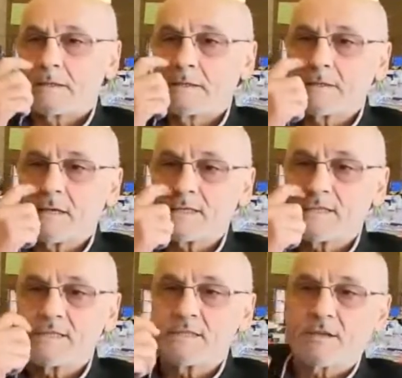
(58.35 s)

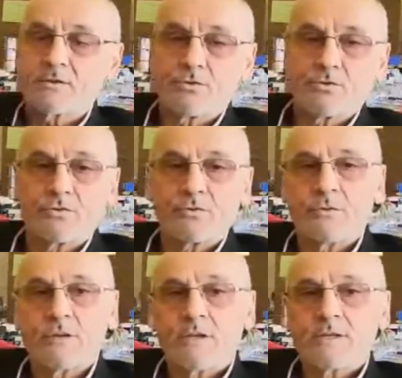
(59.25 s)
kırtasiye
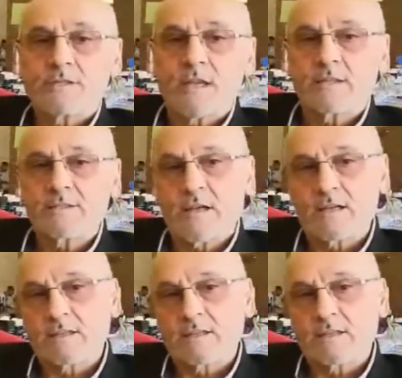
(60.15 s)
sektörünün satış